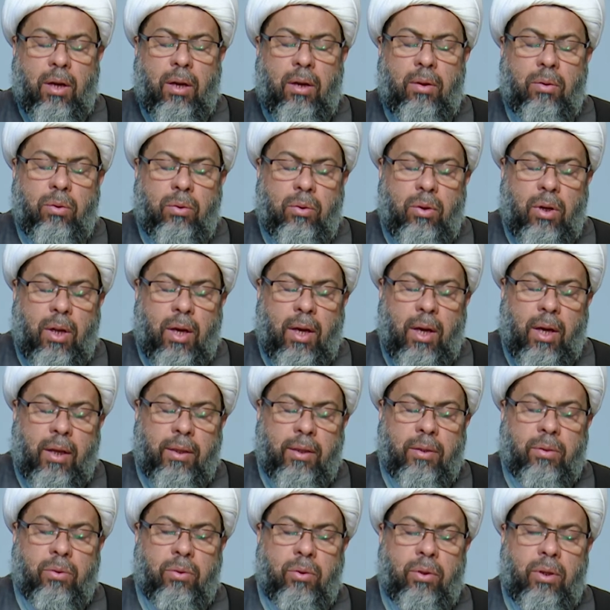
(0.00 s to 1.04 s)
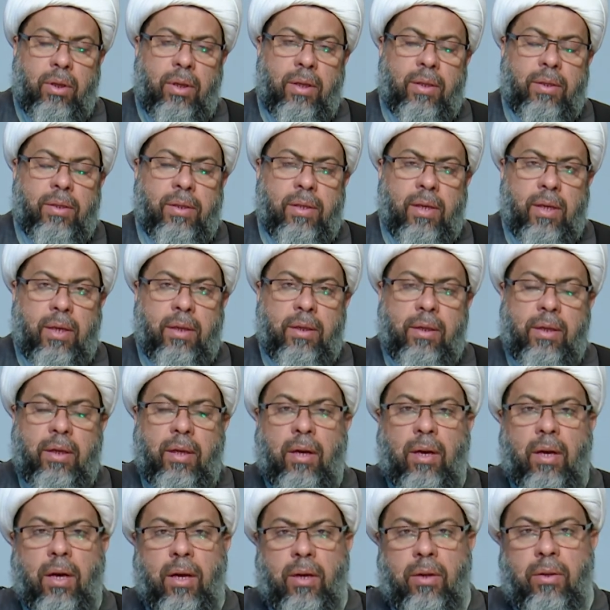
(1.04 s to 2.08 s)
الاولى ان يدخل الانسان الى
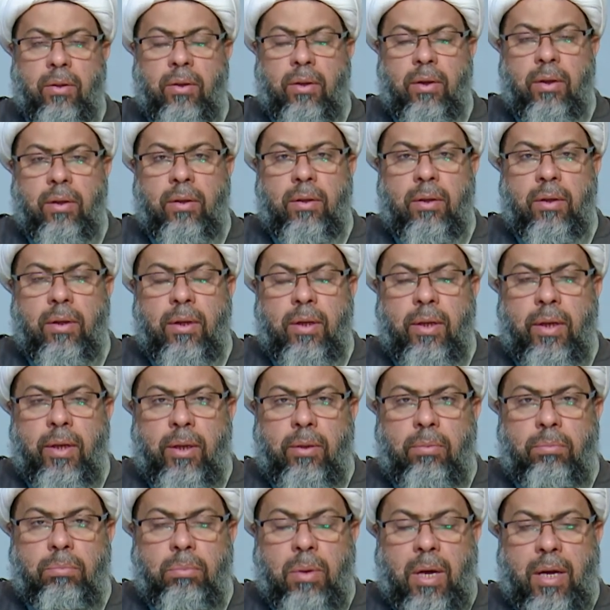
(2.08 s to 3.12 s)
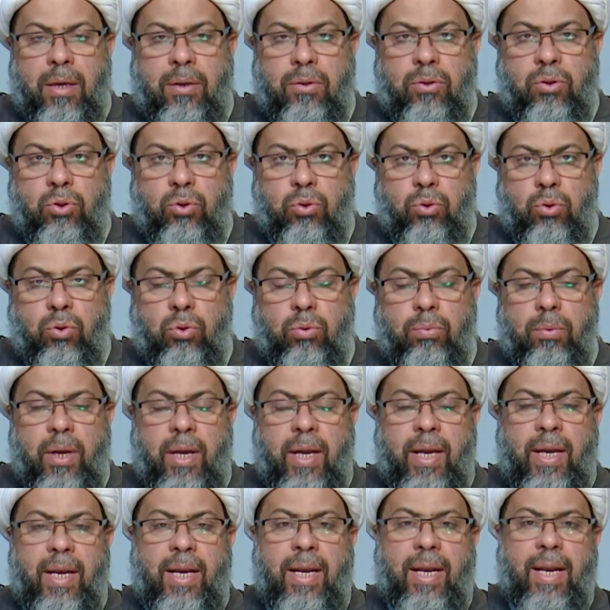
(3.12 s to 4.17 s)
الارض
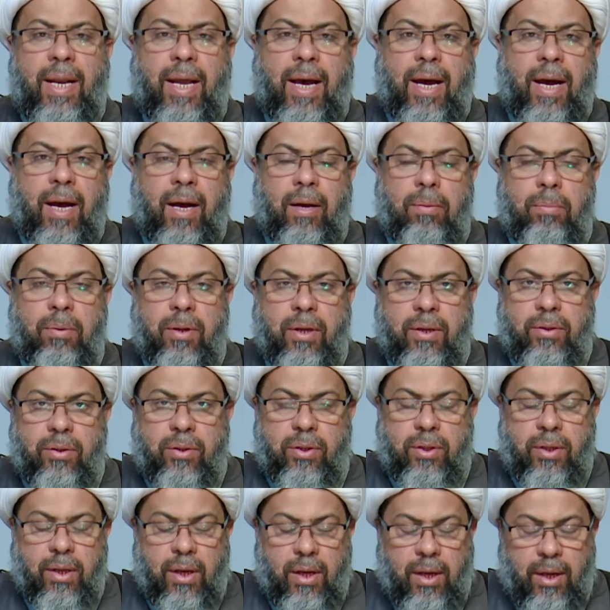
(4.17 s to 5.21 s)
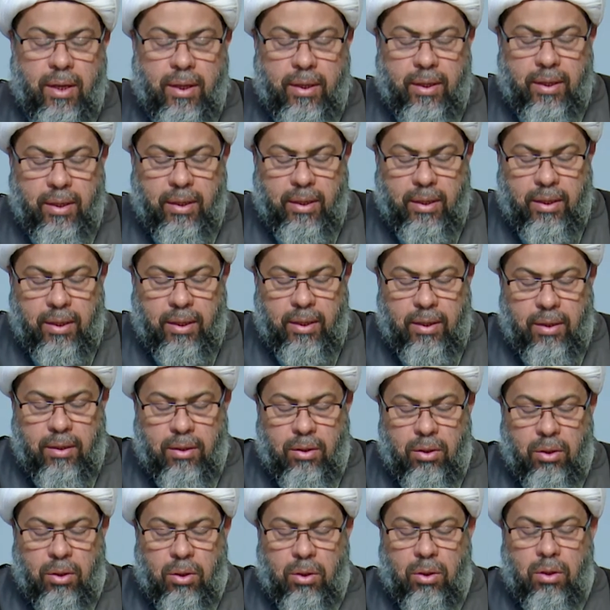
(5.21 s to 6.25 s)
المغصوبه لا باختياره
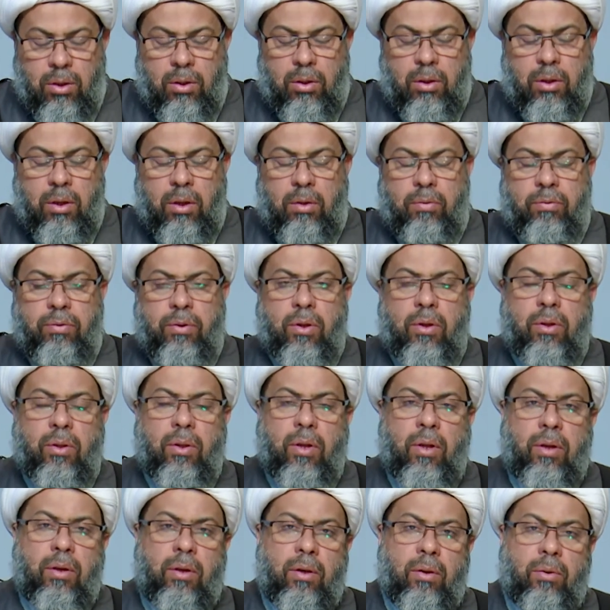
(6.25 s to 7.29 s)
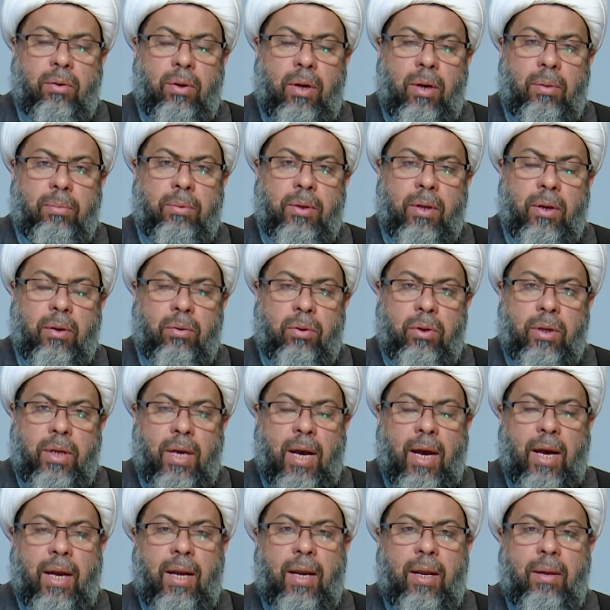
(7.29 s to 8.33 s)
لنفترض انه لم يكن
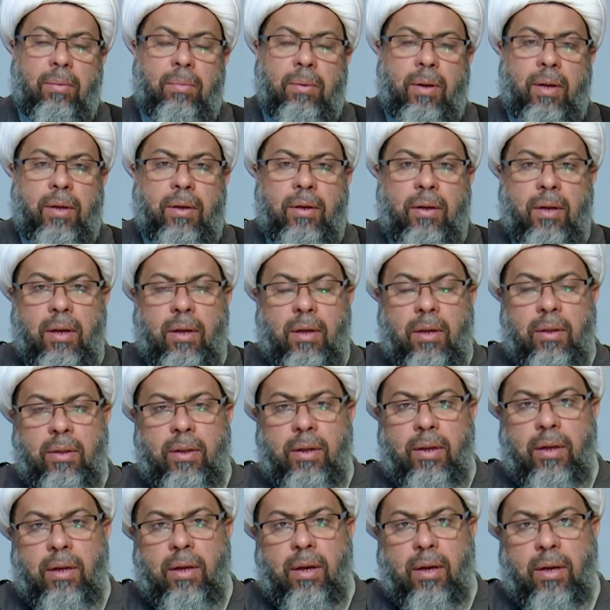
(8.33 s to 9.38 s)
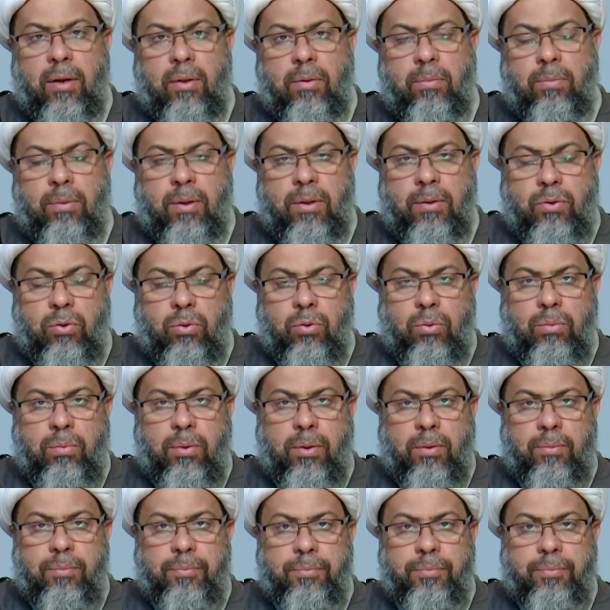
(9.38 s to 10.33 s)
يعلم ان هذه الارض مغصوبه